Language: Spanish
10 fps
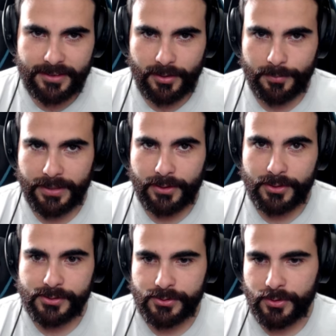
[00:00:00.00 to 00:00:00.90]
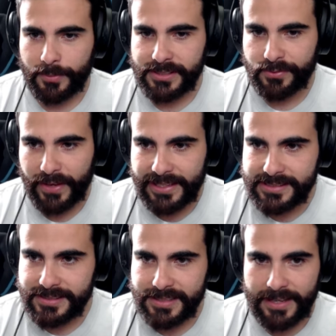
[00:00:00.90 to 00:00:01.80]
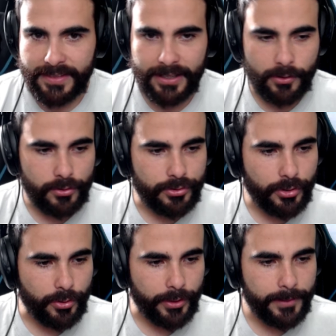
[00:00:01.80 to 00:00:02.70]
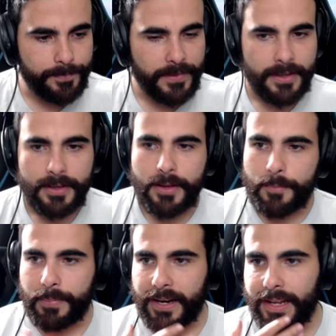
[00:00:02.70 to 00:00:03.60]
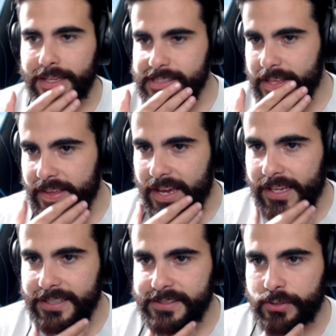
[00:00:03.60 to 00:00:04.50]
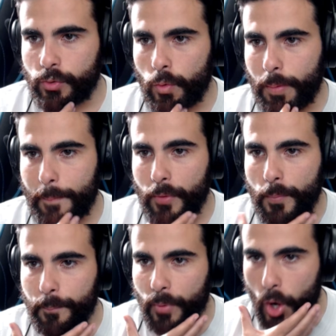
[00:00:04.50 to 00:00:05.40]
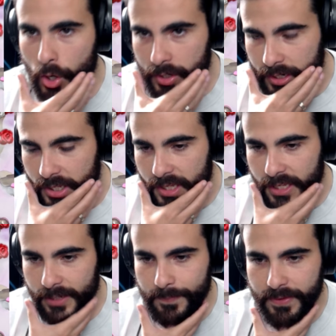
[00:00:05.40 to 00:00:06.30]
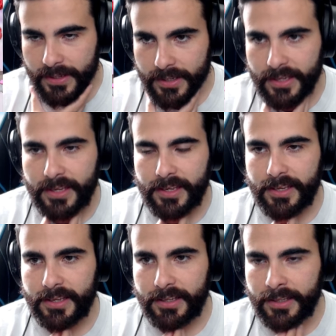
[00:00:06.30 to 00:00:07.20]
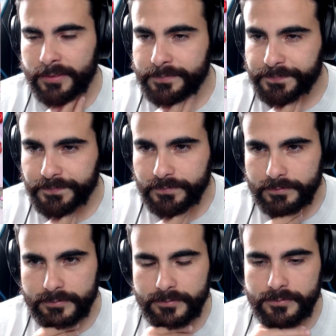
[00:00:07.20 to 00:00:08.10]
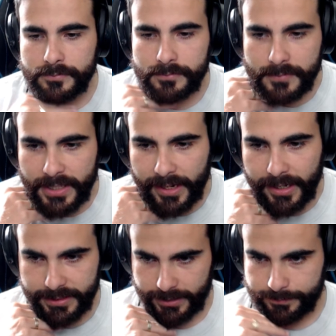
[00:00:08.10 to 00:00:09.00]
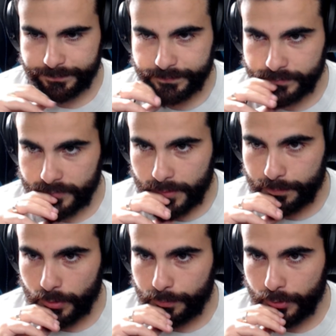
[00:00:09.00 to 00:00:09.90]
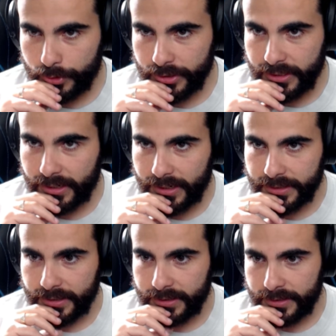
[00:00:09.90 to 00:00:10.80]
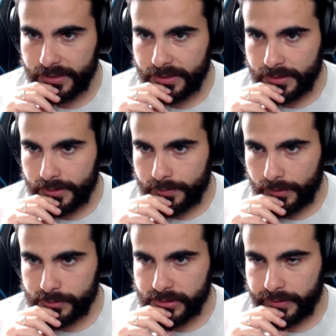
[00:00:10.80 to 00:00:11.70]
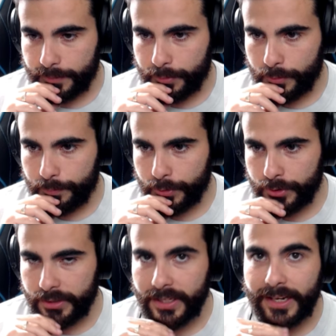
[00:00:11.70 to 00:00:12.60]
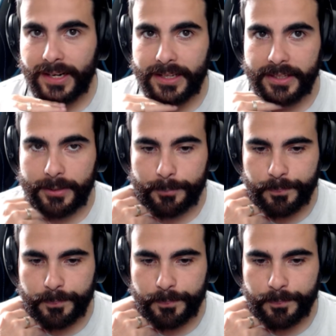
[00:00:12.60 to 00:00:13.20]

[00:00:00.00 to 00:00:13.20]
Hombre, con esos nombres fakes andan con todo, ¿eh? Para la isla de aire se ocupa Pompón y. Eh, y Raña. Pompón y Raña. Vamos a ver, Pompón y Raña.